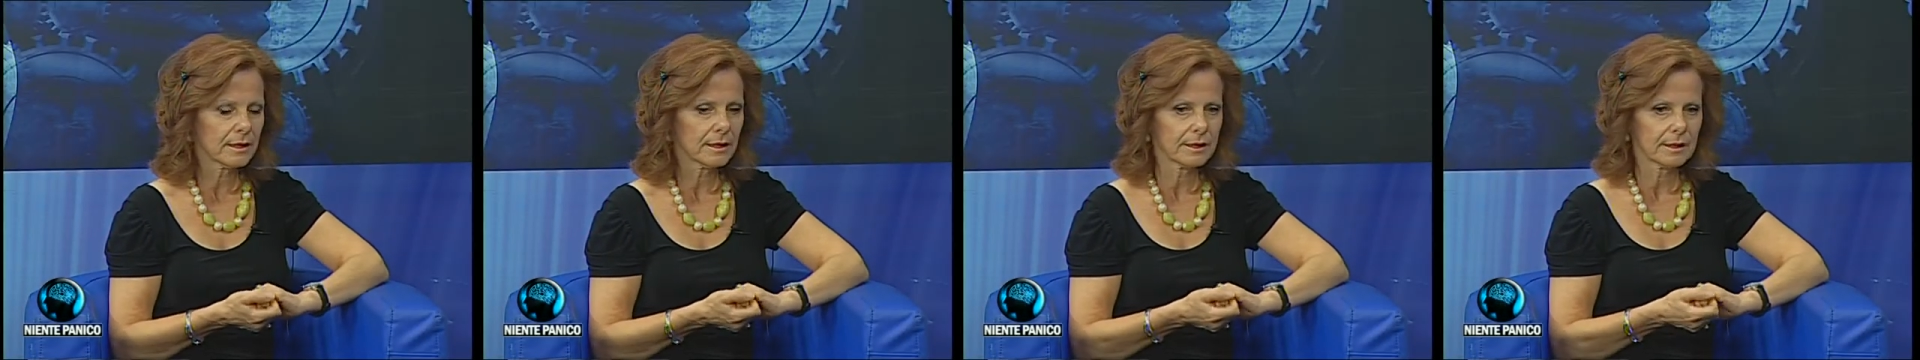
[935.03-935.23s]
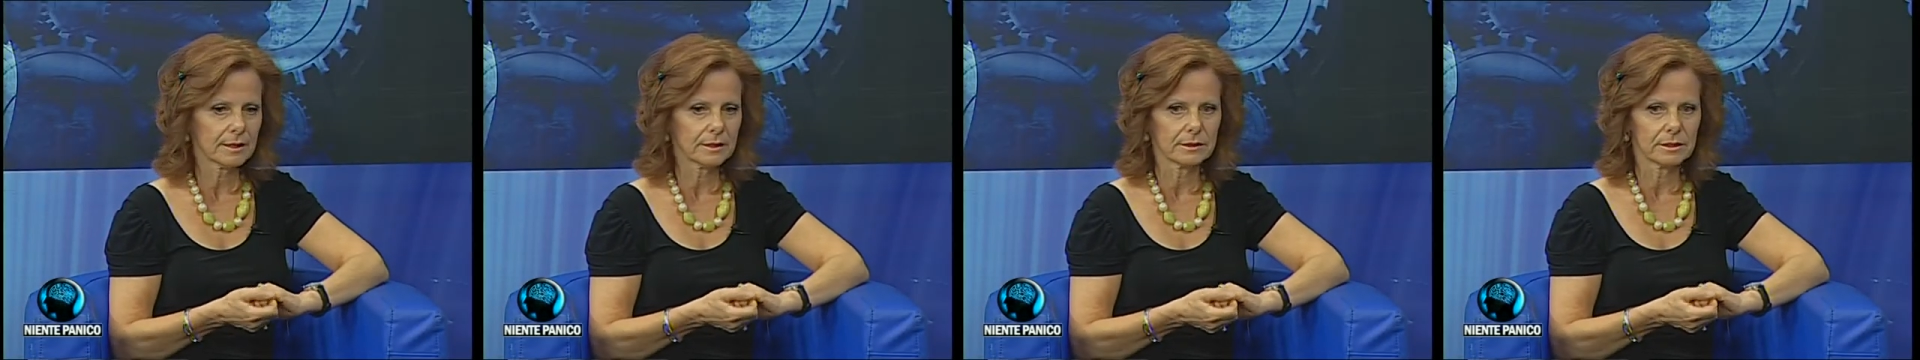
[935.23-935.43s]

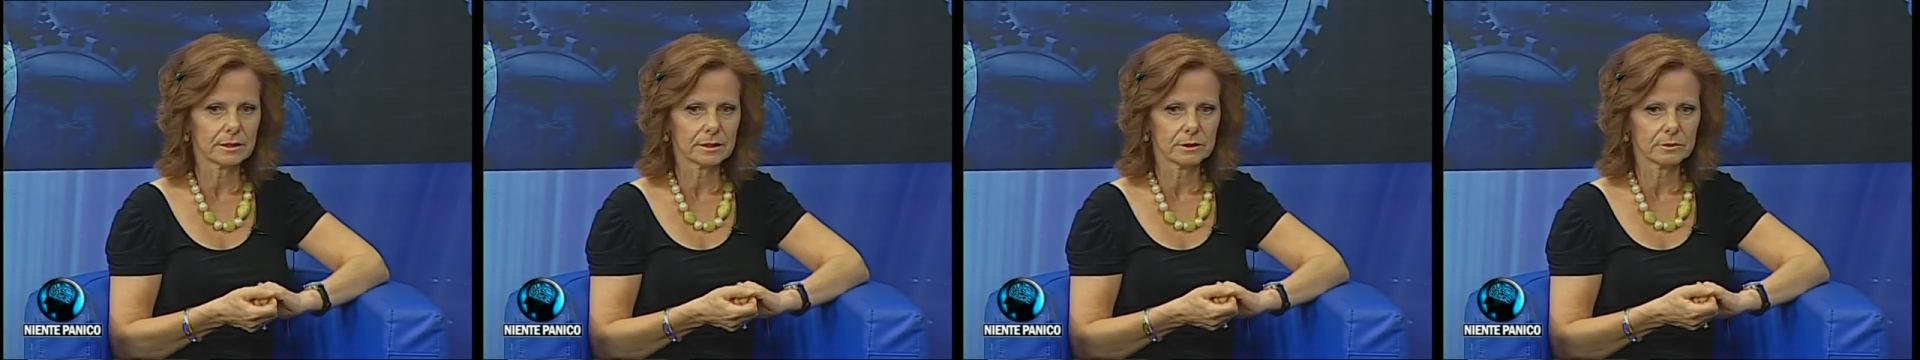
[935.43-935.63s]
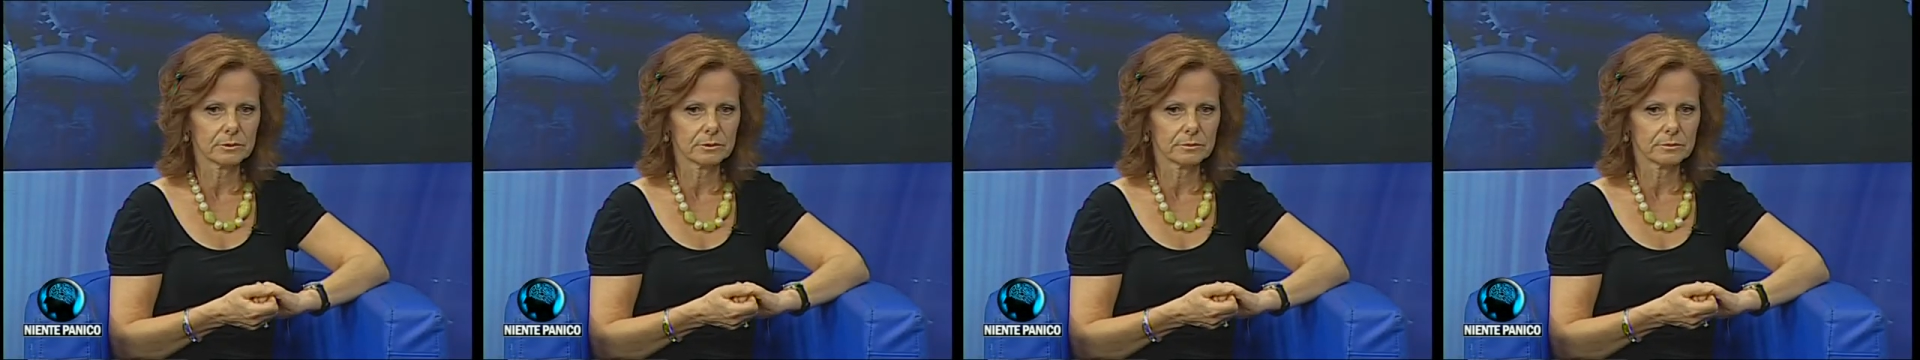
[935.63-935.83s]
è
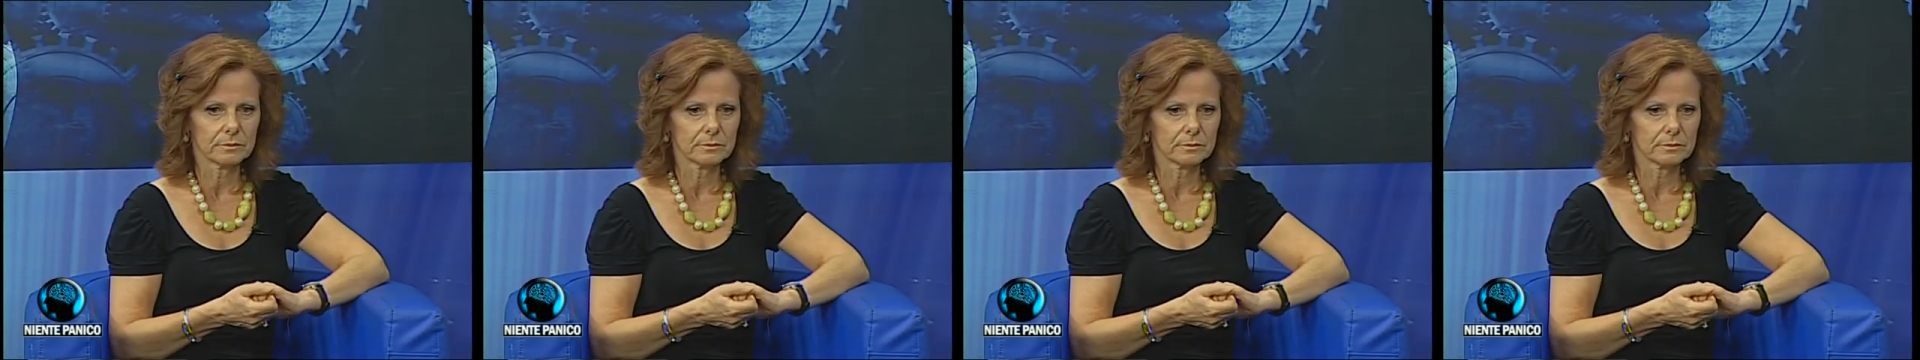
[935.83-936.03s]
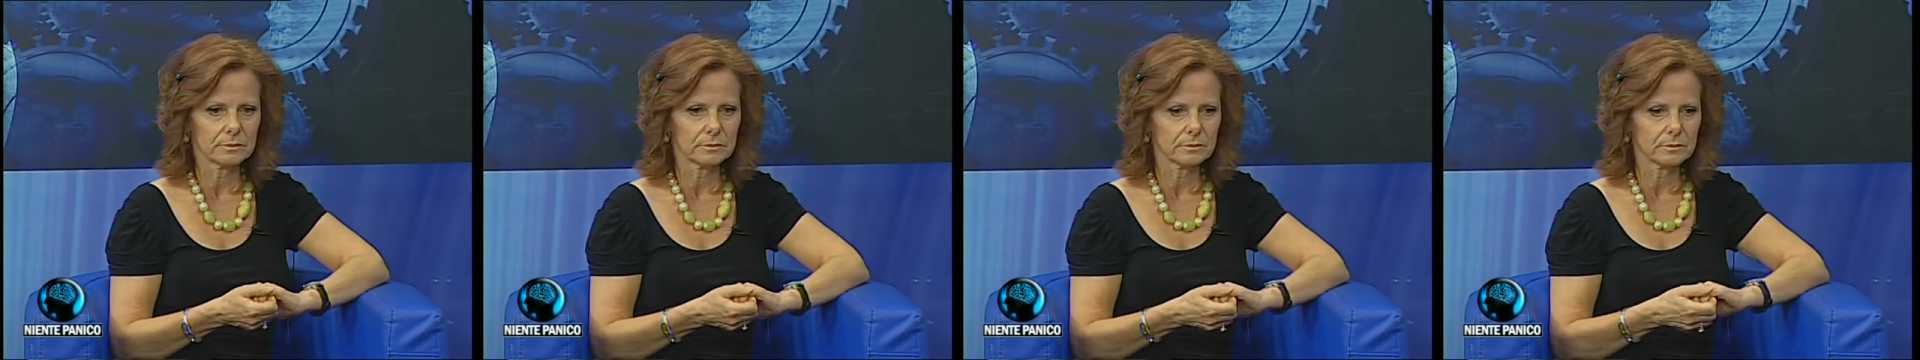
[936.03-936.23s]
di,
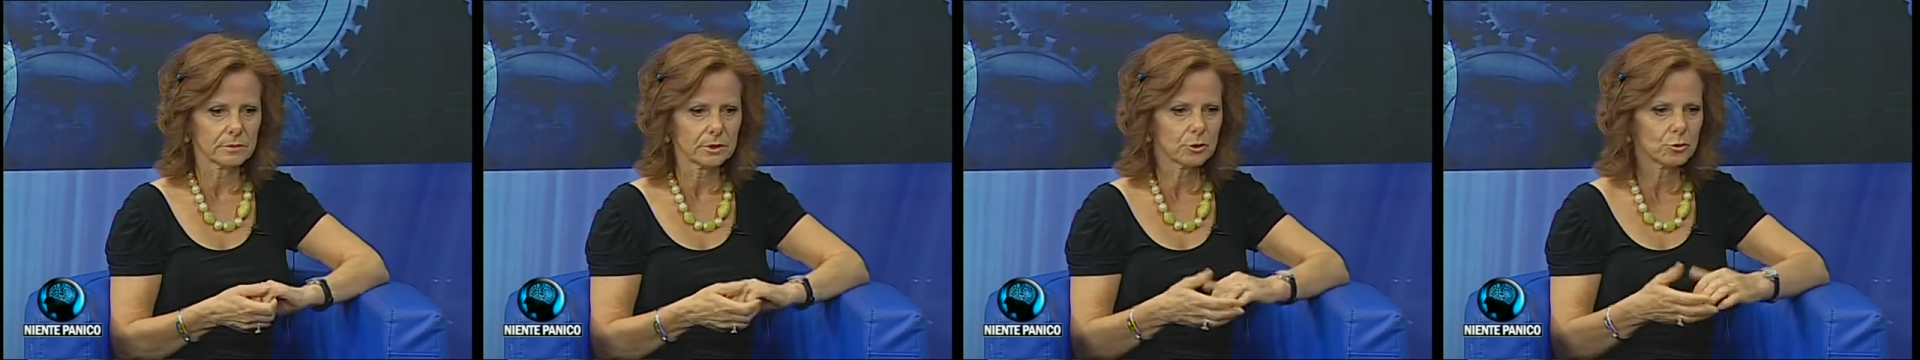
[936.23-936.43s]
di